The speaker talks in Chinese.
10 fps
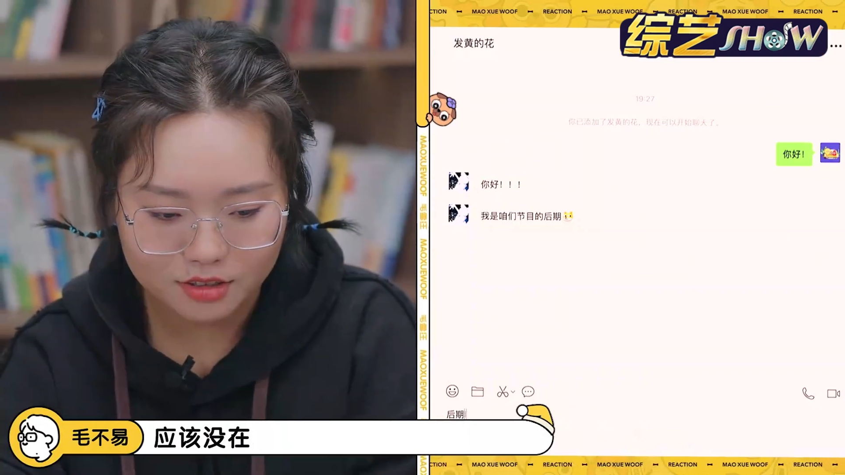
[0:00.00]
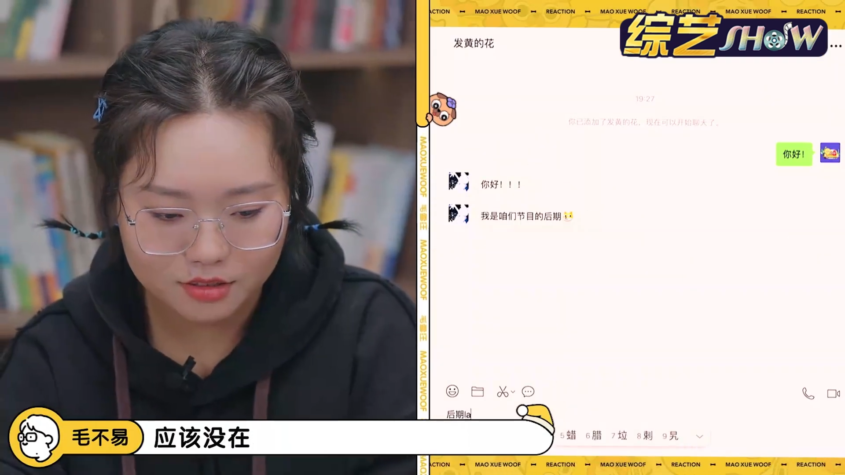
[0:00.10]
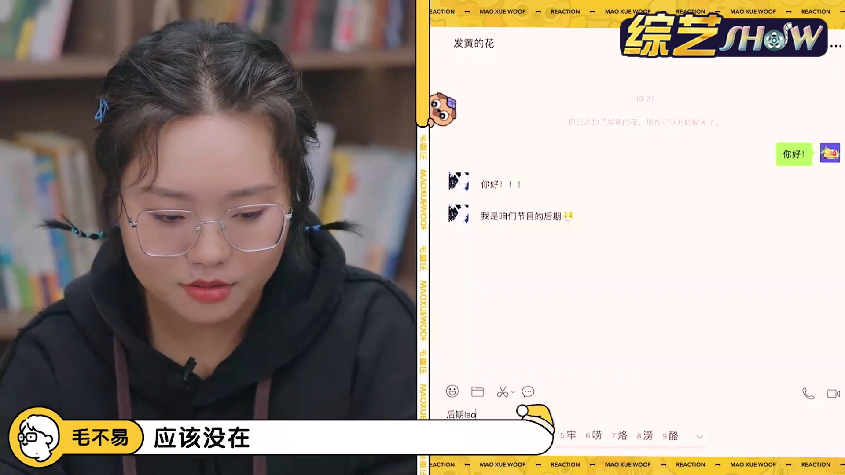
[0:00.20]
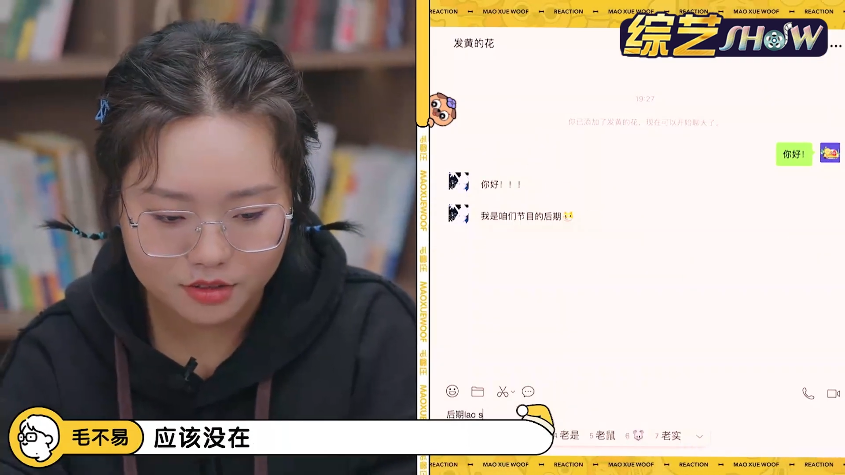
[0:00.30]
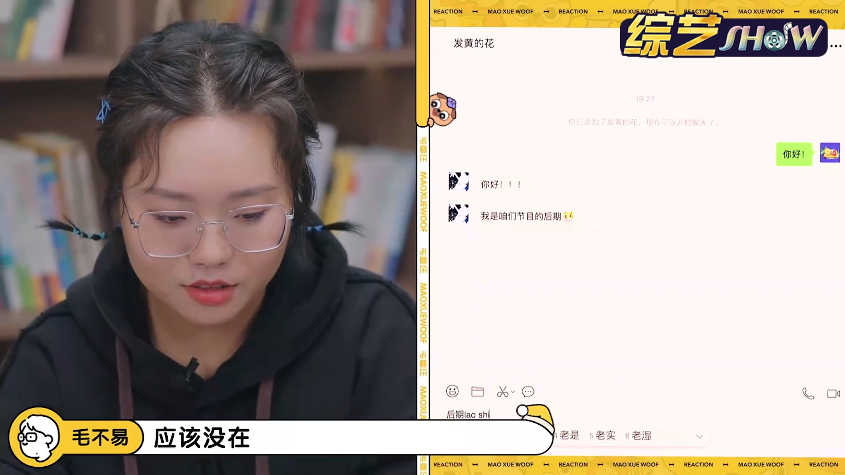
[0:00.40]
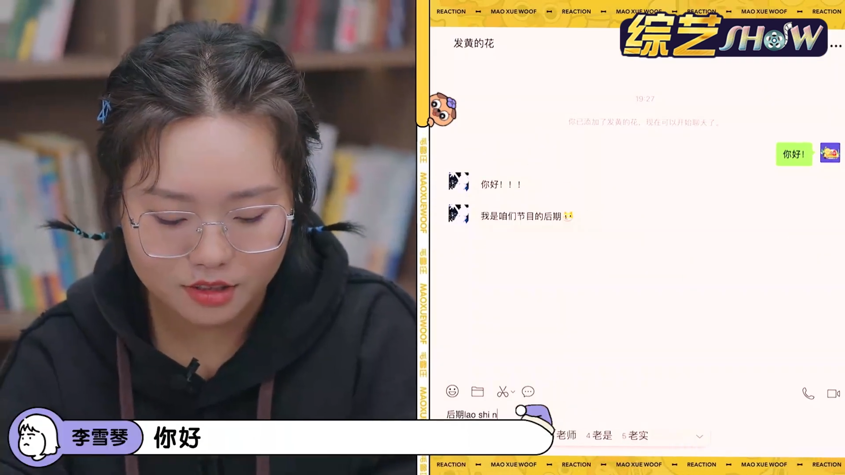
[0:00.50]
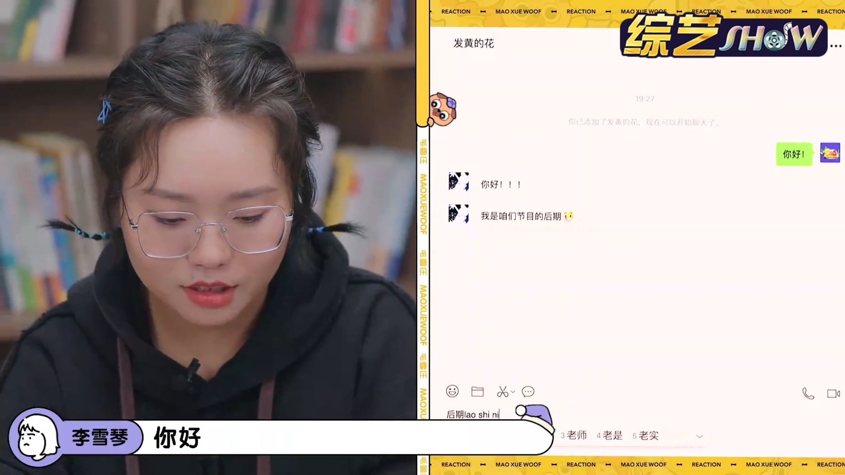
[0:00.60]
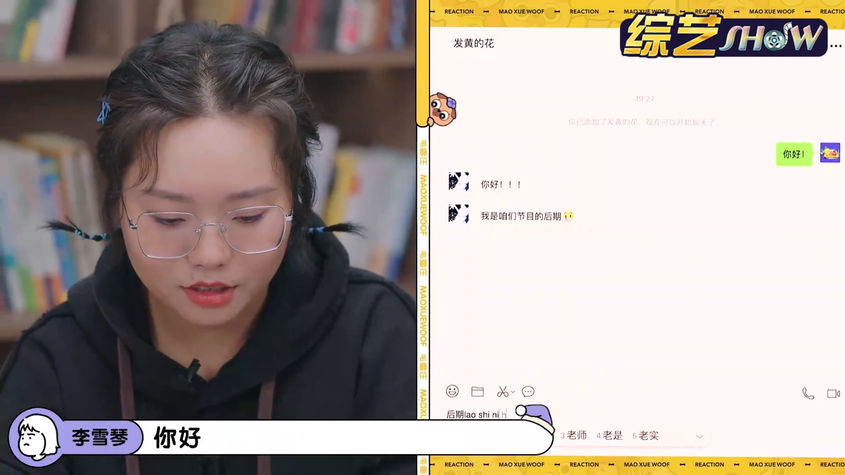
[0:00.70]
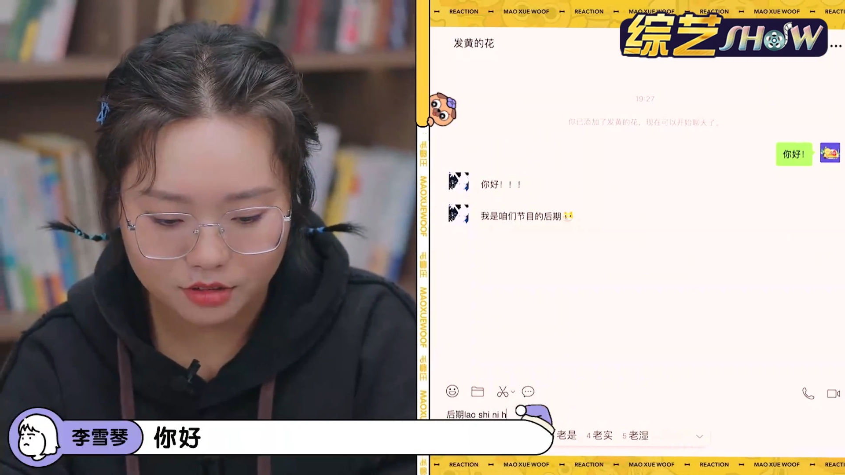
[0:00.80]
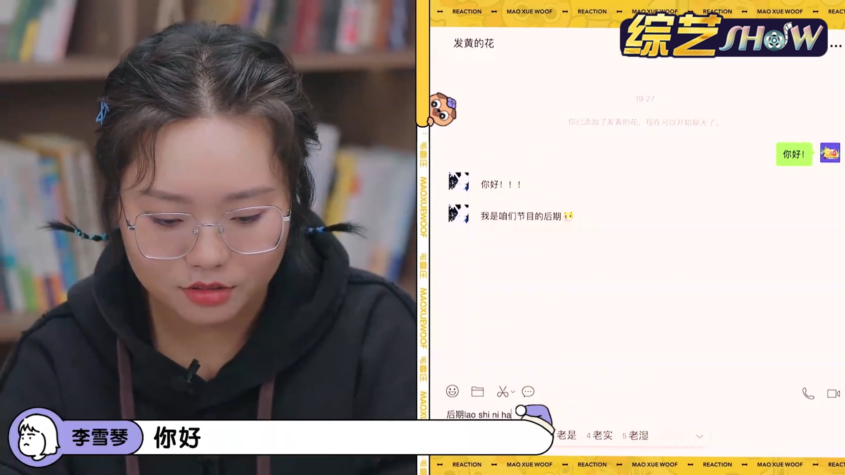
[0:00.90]
没在。你
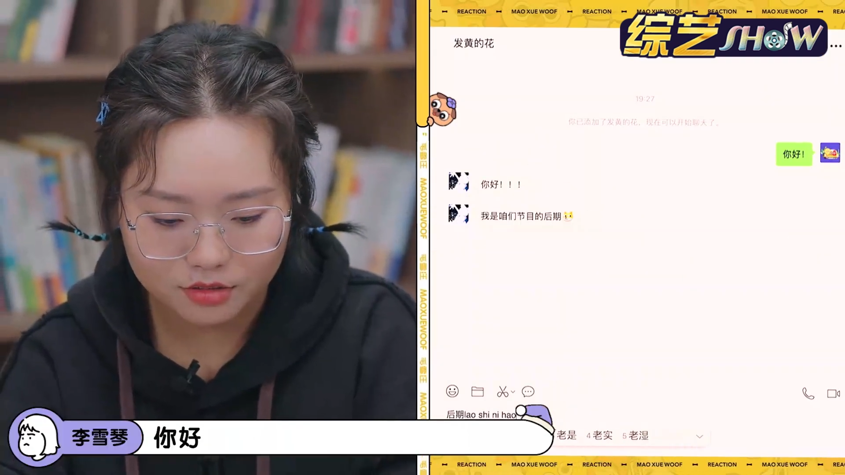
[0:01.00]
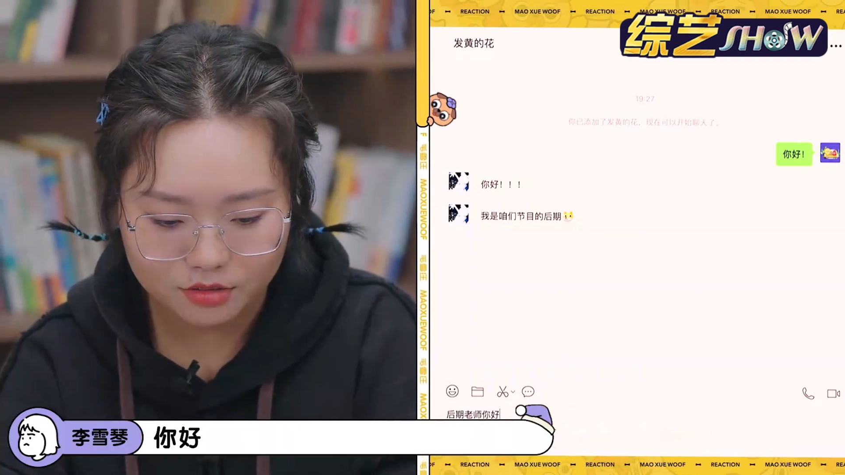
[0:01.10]
好，